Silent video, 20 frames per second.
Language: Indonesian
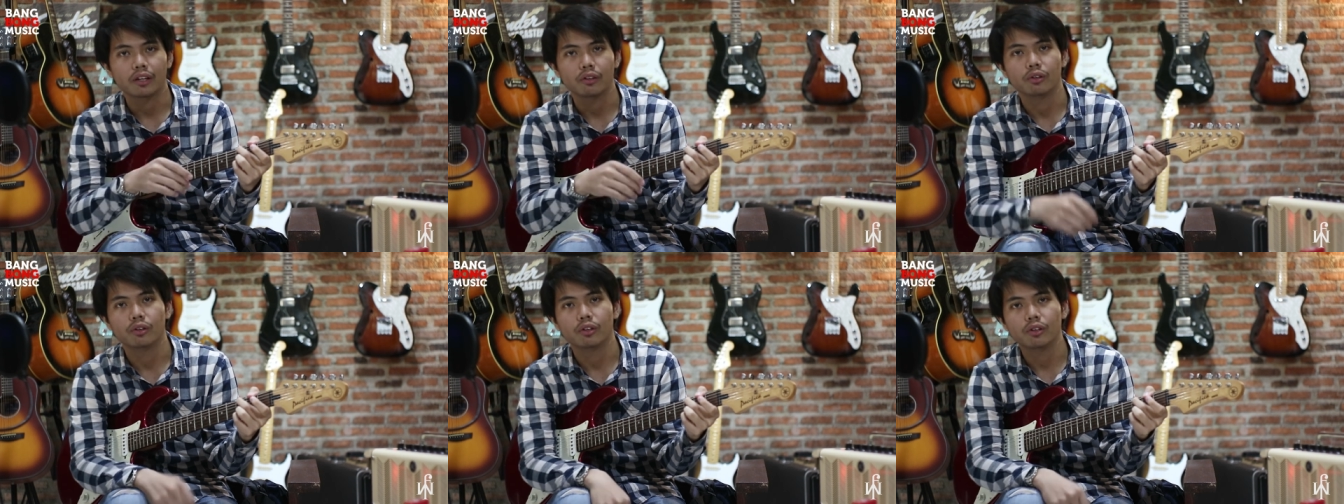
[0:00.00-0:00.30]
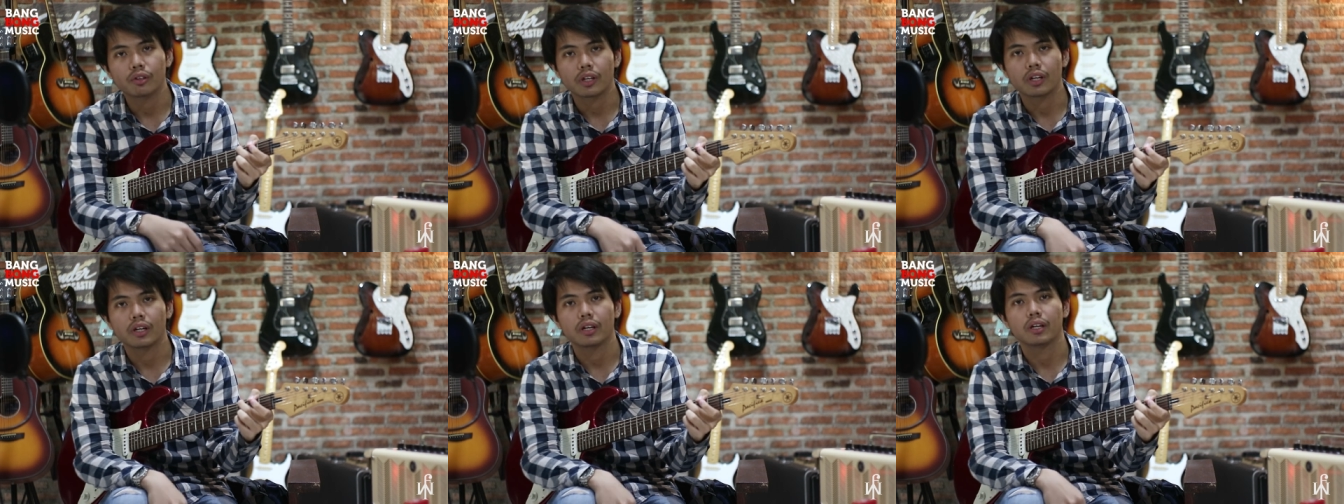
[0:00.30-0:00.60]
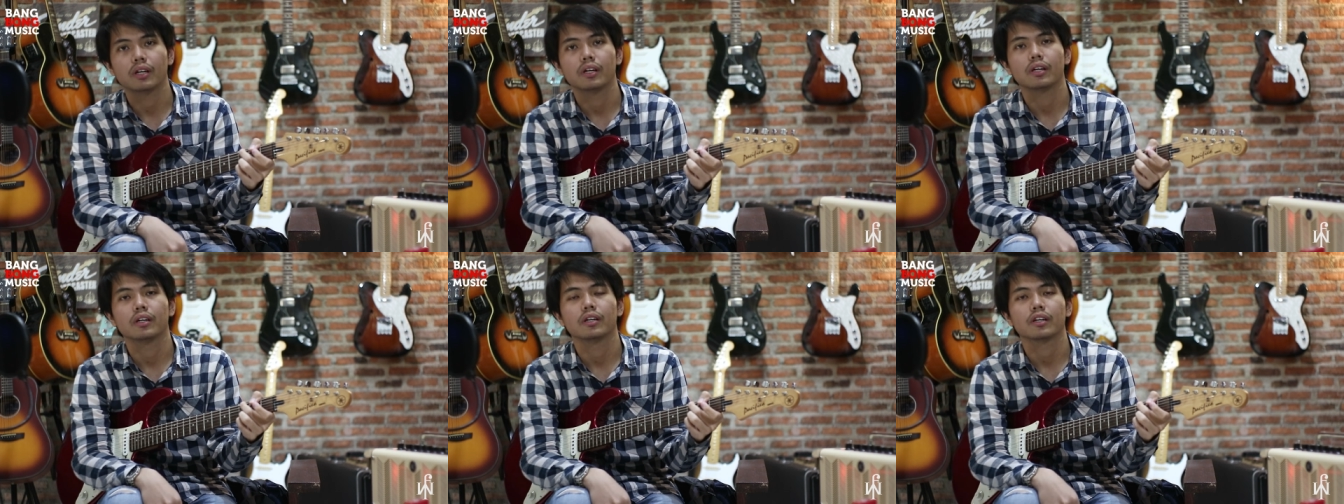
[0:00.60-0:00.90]
dulu
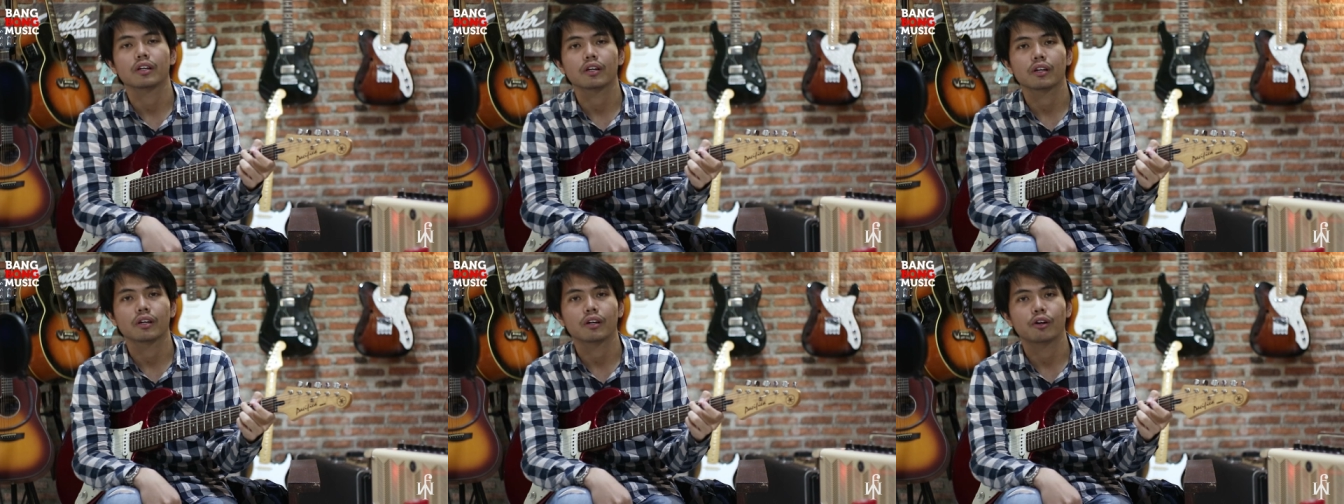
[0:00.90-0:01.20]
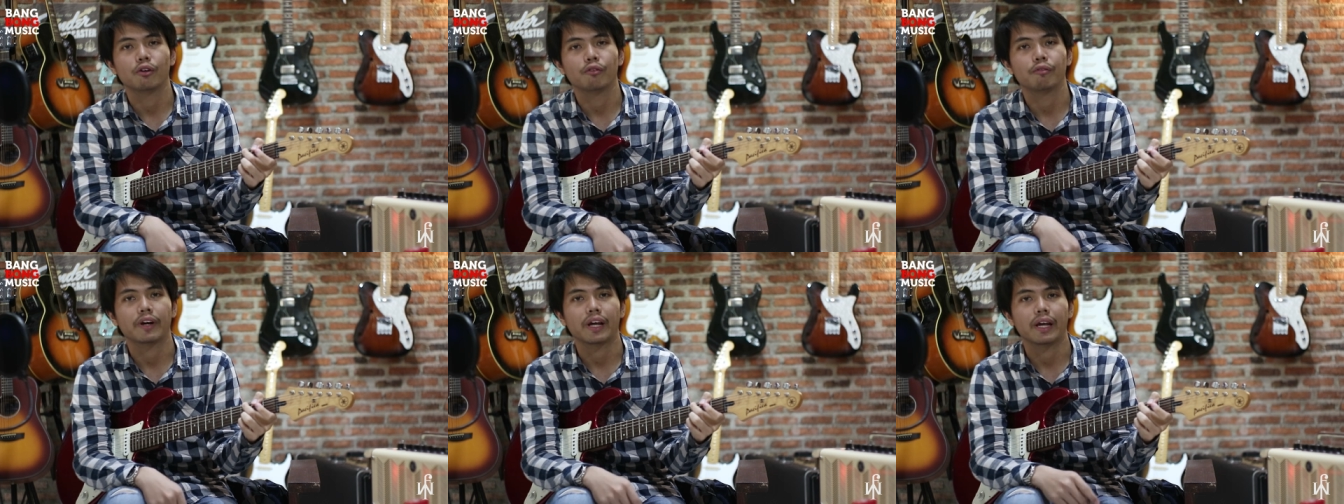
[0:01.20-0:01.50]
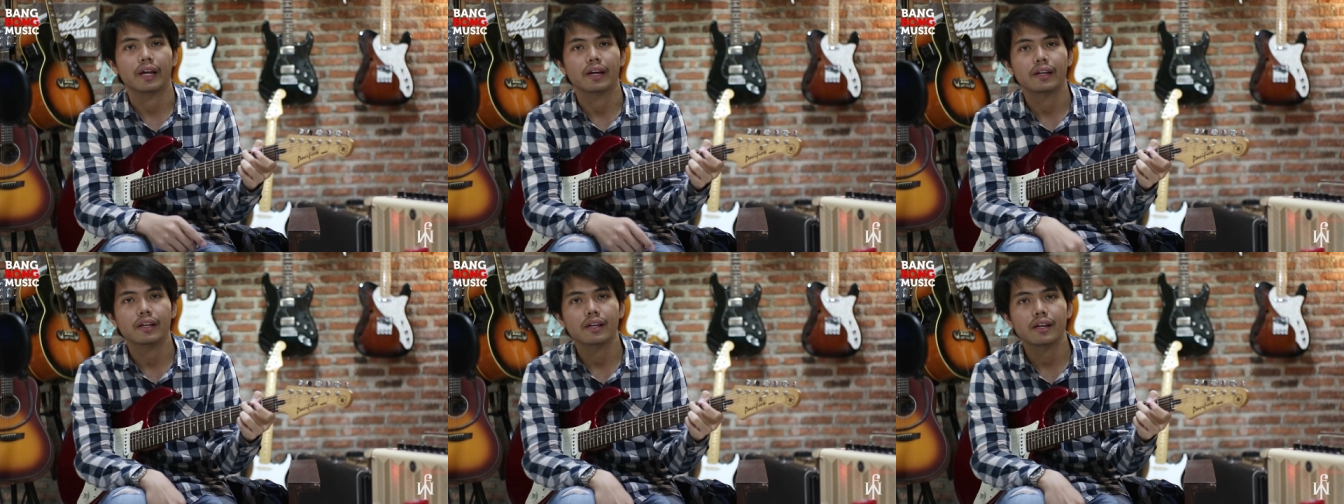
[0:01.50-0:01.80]
ke Ko
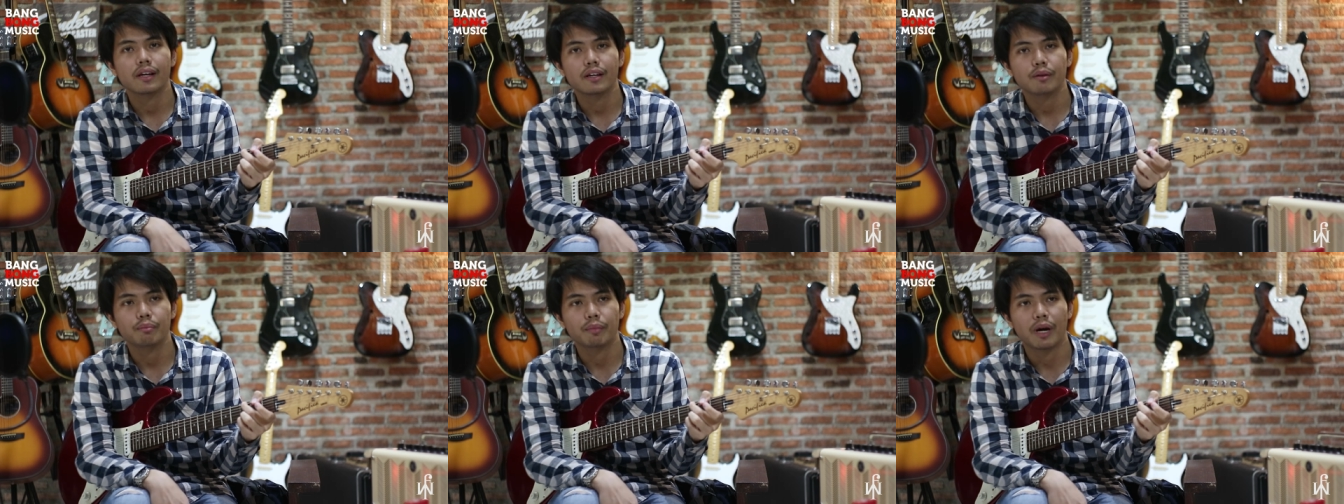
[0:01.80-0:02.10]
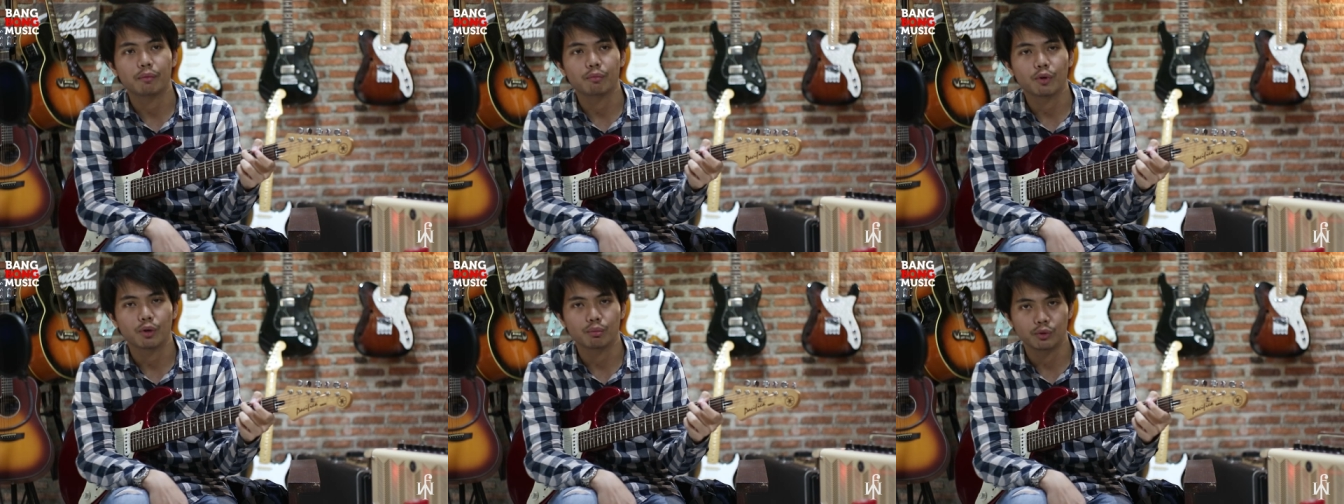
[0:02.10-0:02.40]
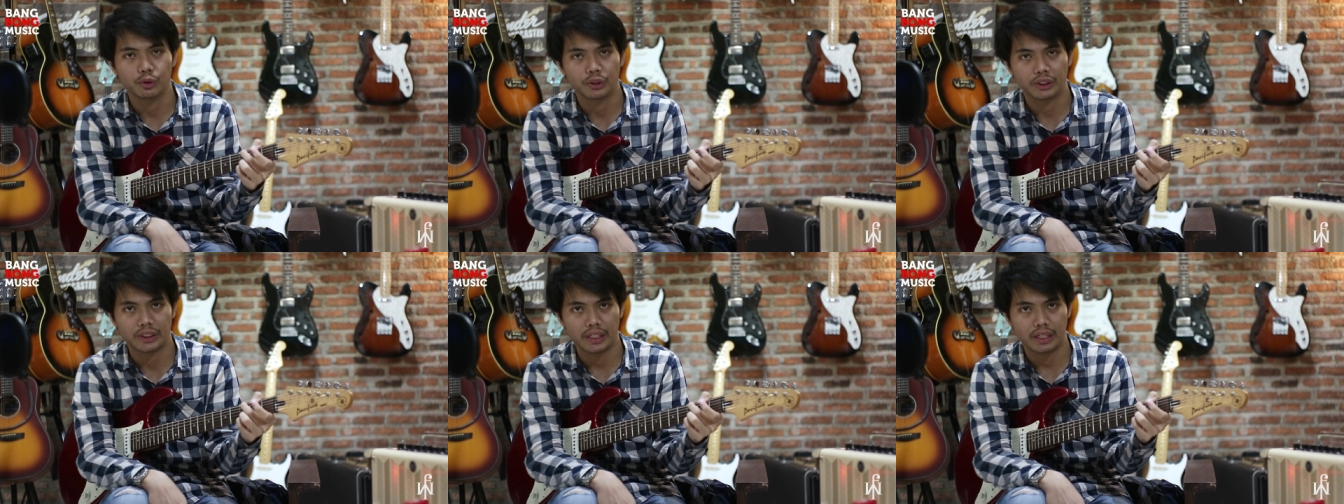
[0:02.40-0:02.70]
Freddy ya, Bang Bong
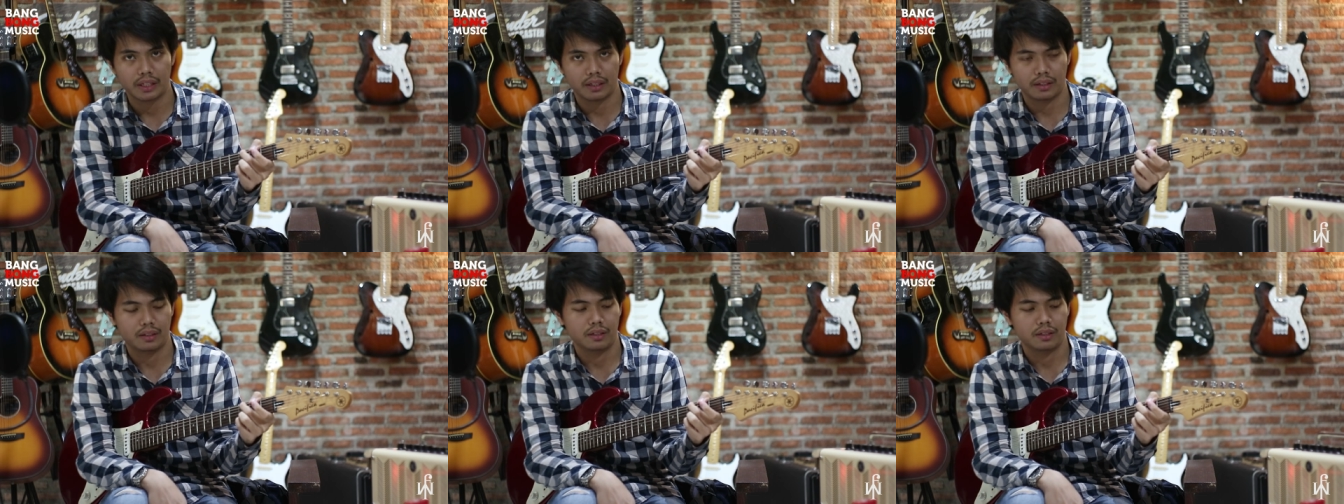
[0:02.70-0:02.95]
Musik.